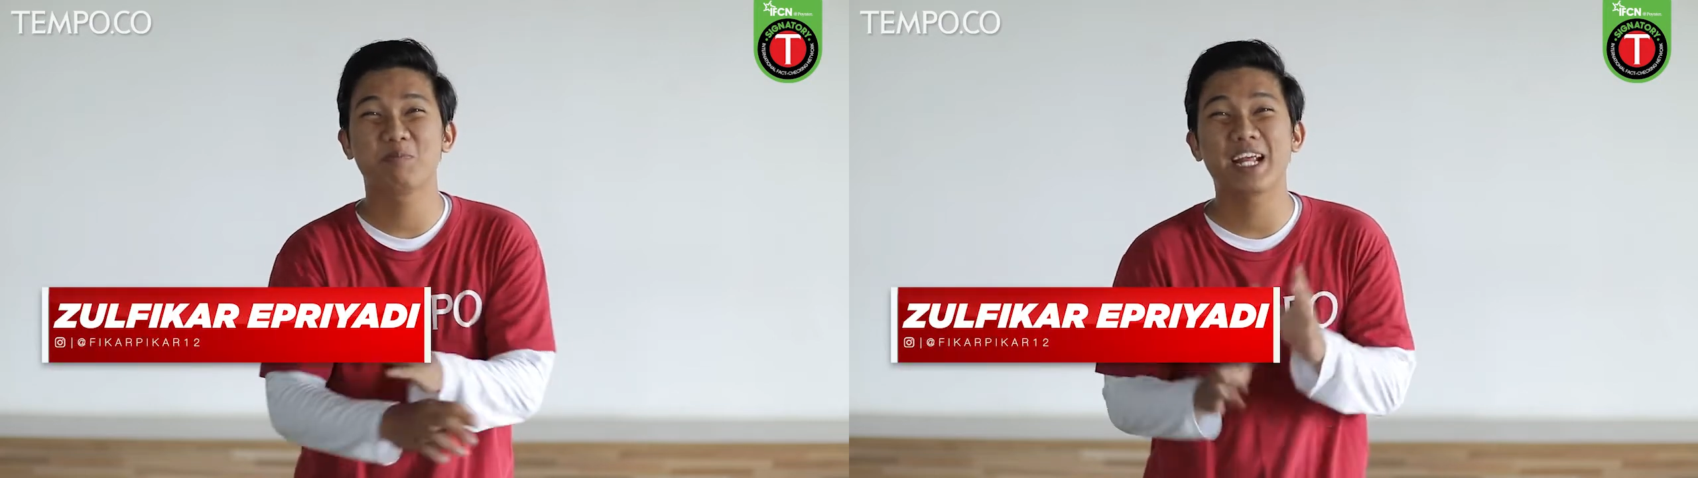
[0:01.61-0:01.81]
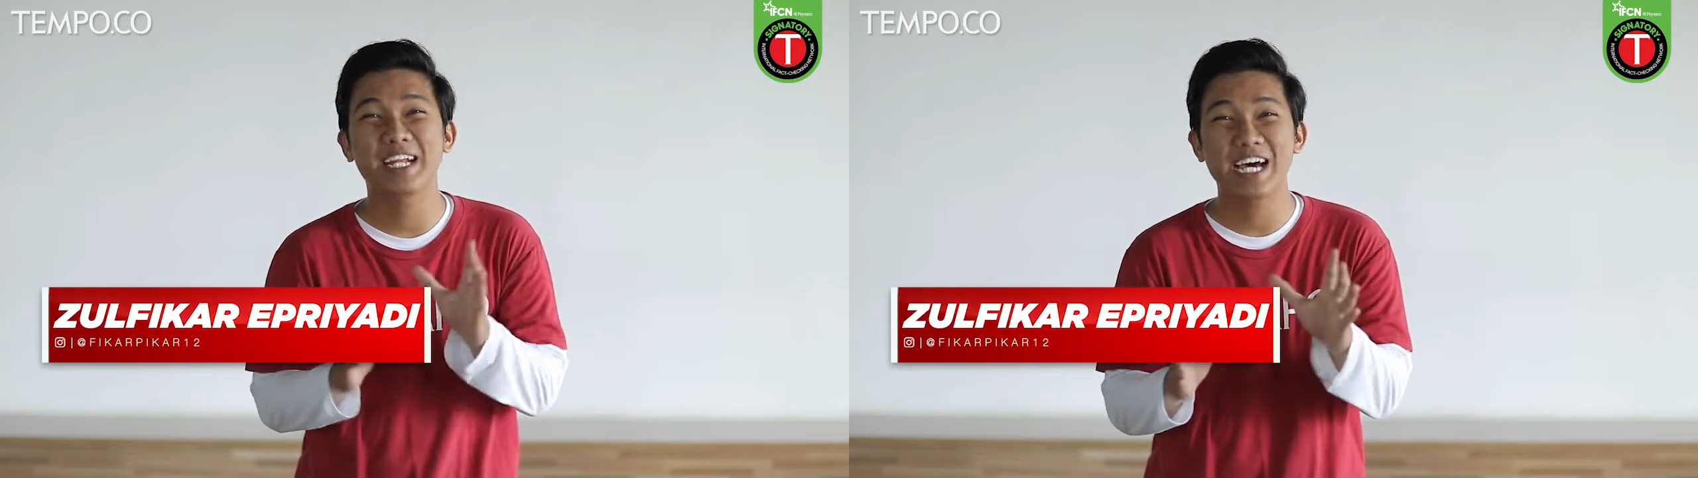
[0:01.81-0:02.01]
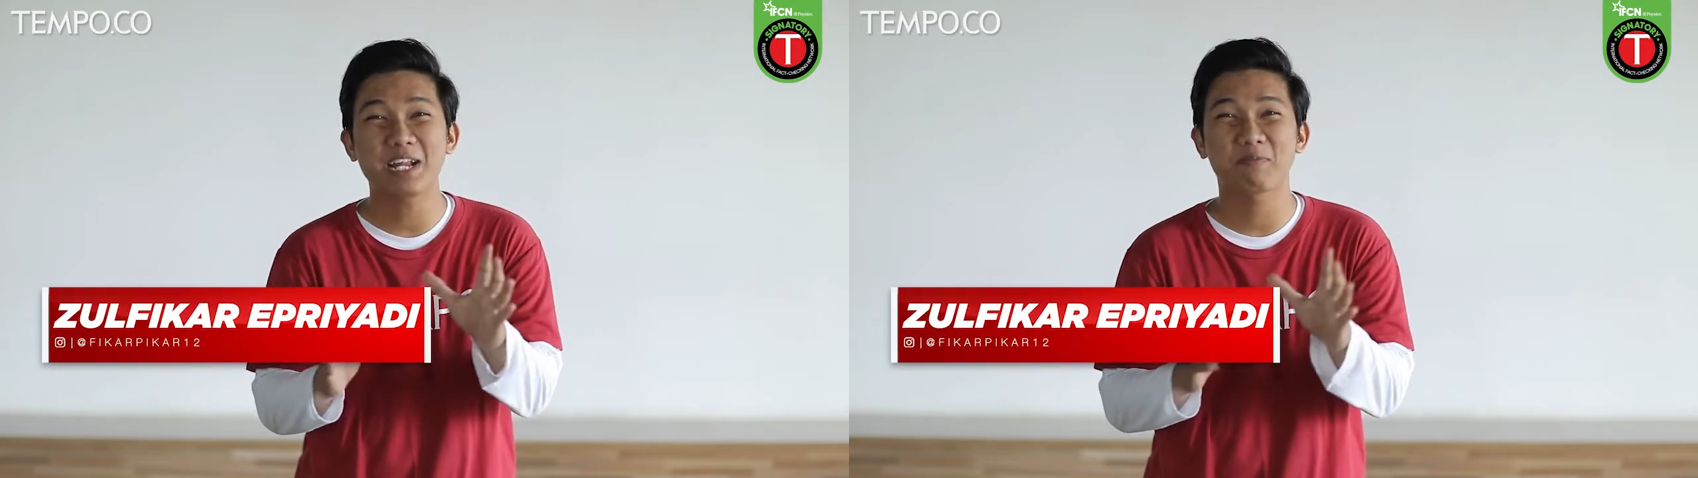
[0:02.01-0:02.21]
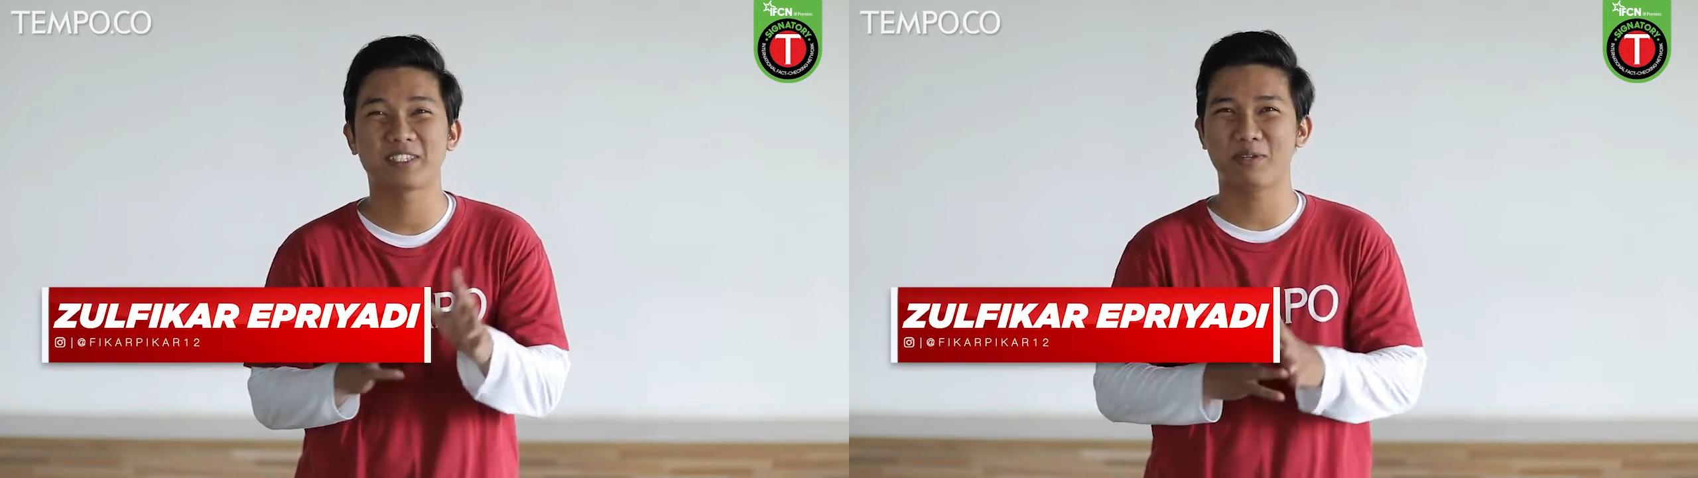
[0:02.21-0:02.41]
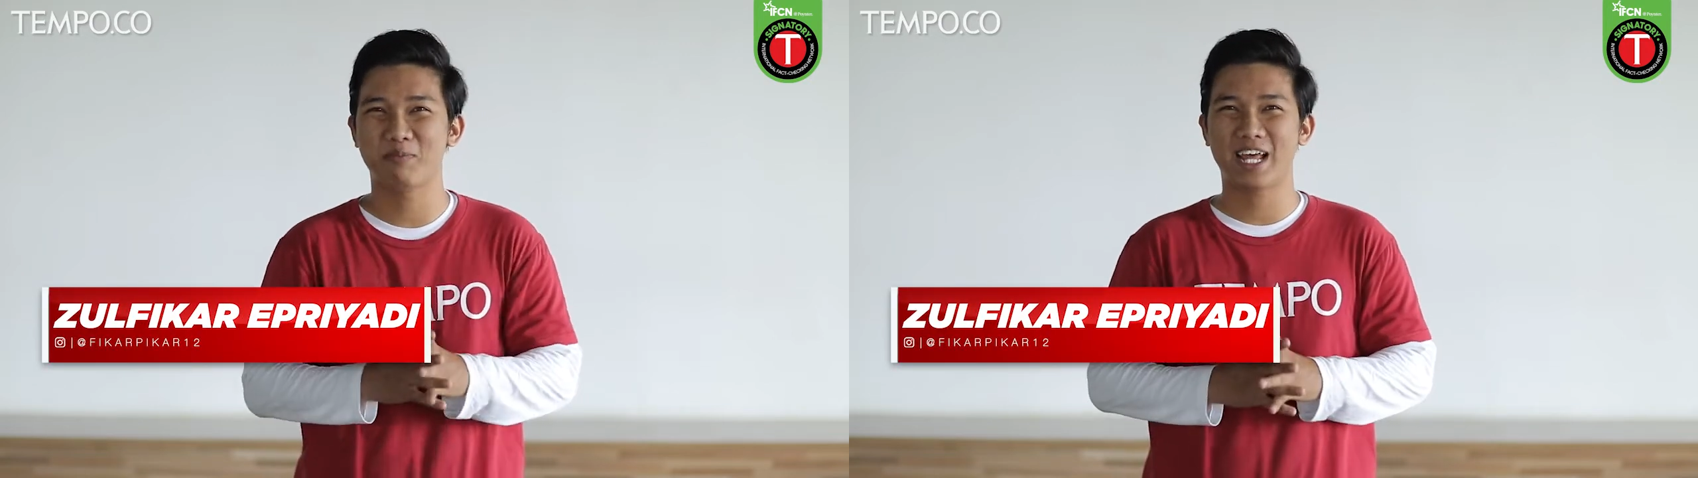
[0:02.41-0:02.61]
beredar
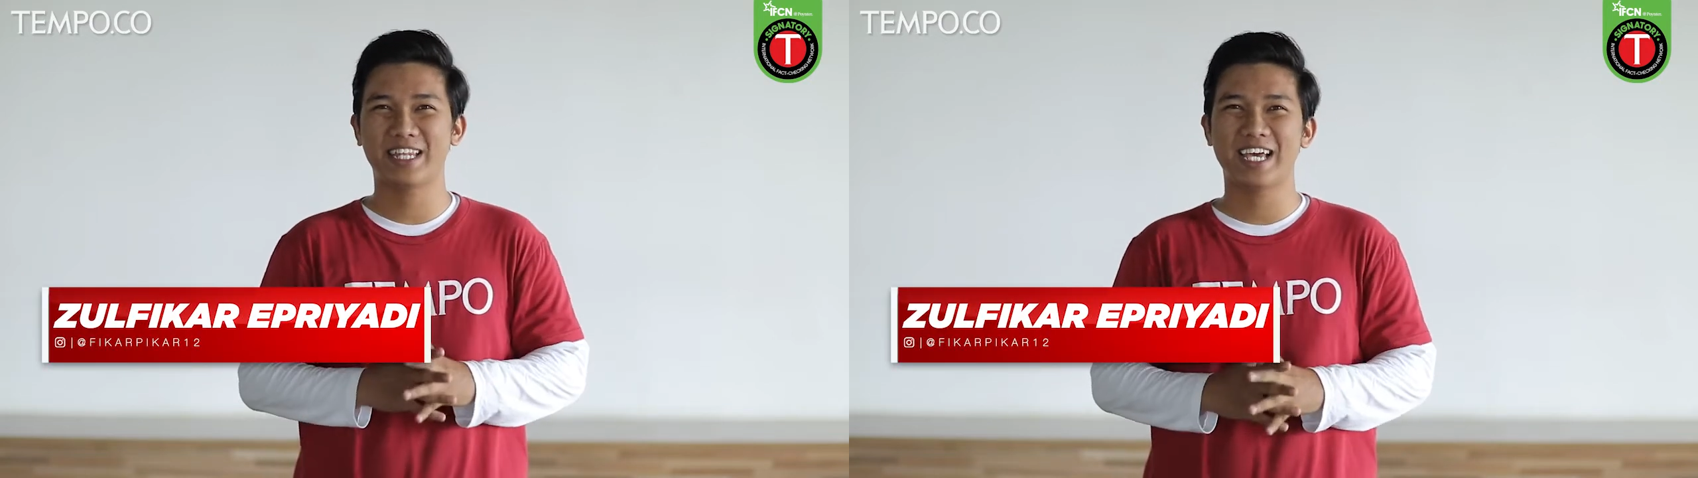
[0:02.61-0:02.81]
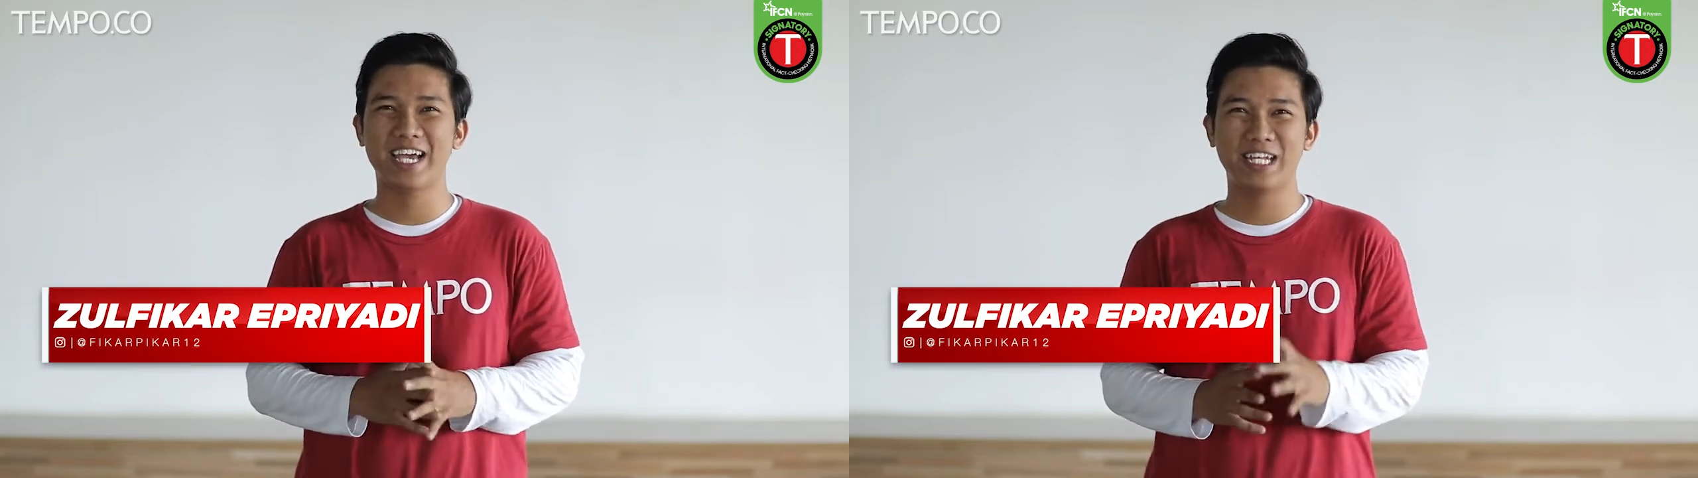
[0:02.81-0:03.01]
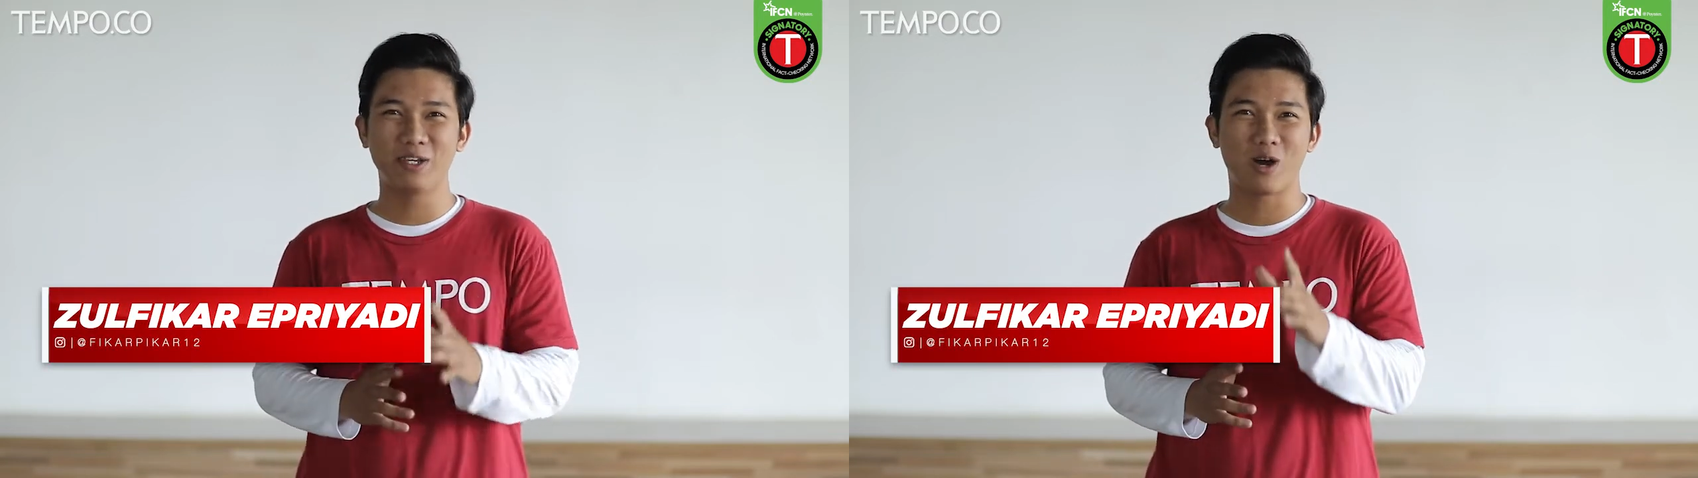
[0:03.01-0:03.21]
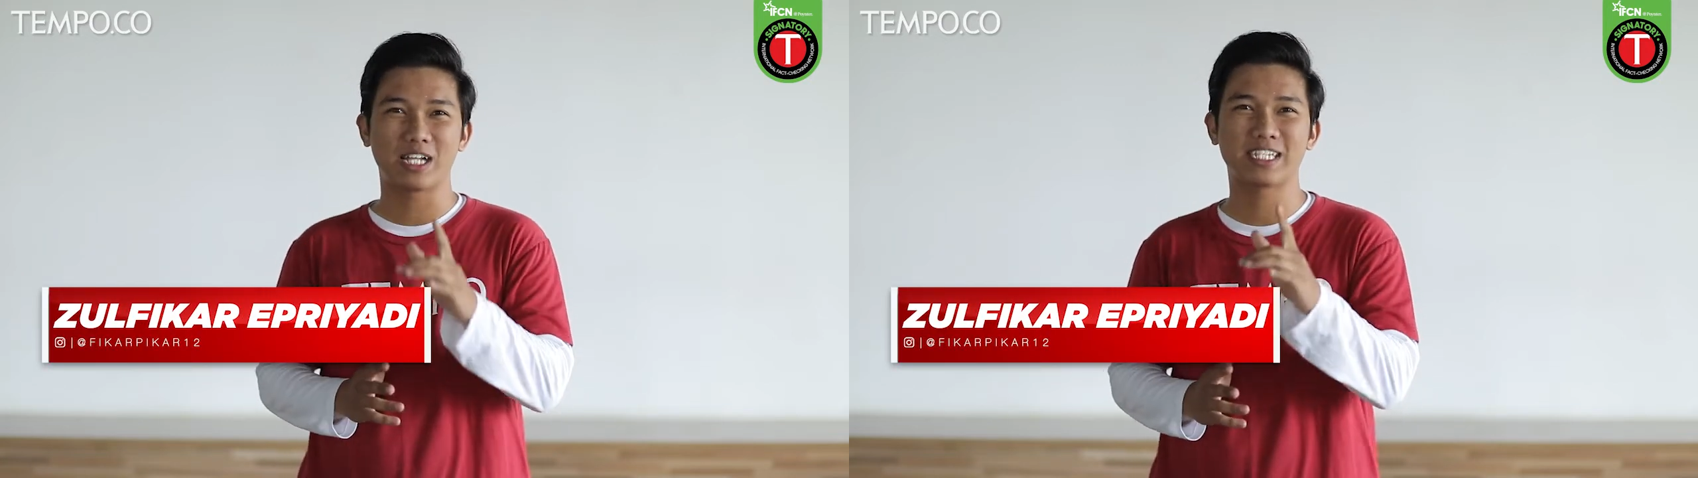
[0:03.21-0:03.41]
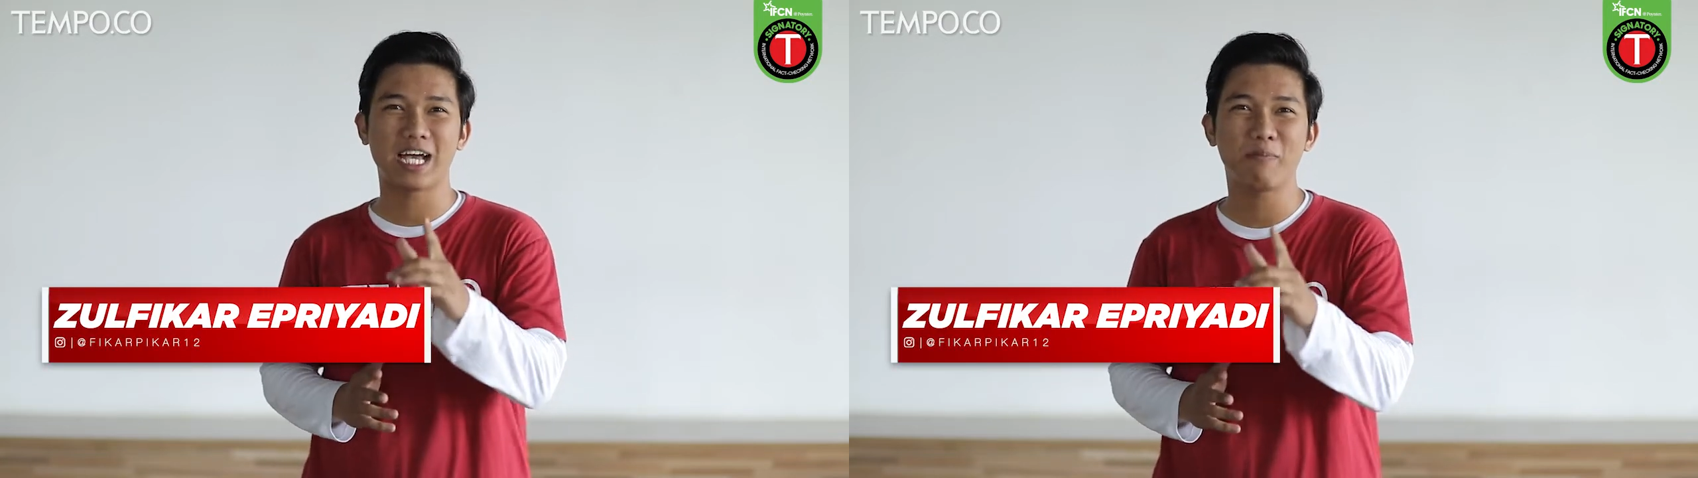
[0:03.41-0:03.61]
pesan berantai di
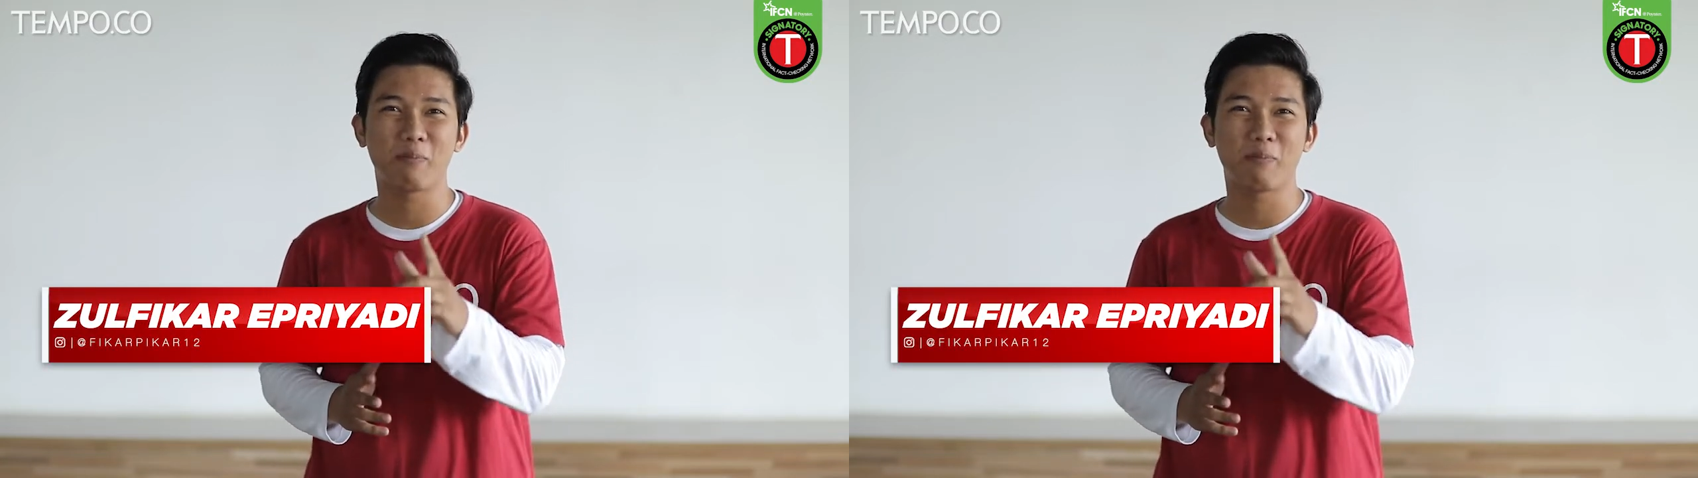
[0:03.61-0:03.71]
WhatsApp